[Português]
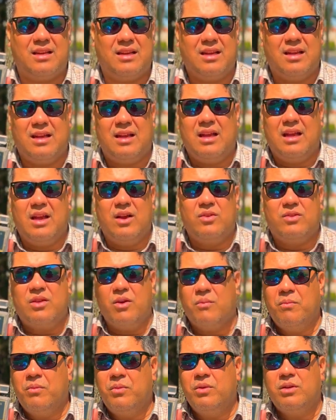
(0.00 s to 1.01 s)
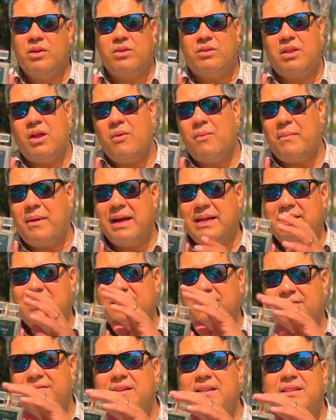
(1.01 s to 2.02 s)
eu tenho, eu tenho mais de
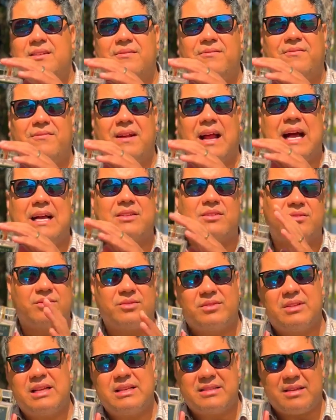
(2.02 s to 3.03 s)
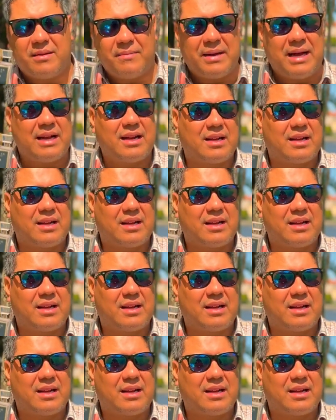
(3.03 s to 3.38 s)
20 frascos dessa marca.